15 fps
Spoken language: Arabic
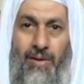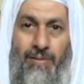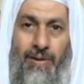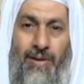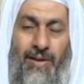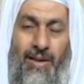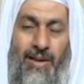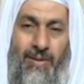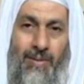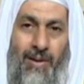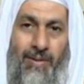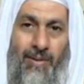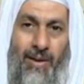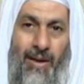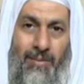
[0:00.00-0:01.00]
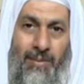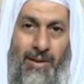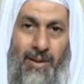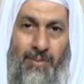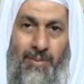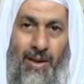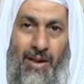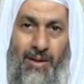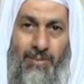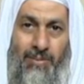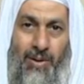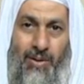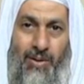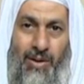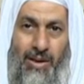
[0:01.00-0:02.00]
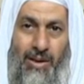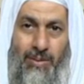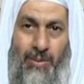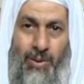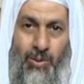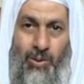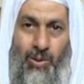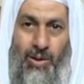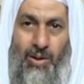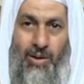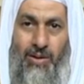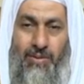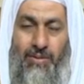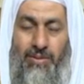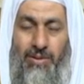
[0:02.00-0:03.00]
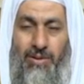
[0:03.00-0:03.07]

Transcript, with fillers: فإن الإمام أحمد بن حنبل رحمه الله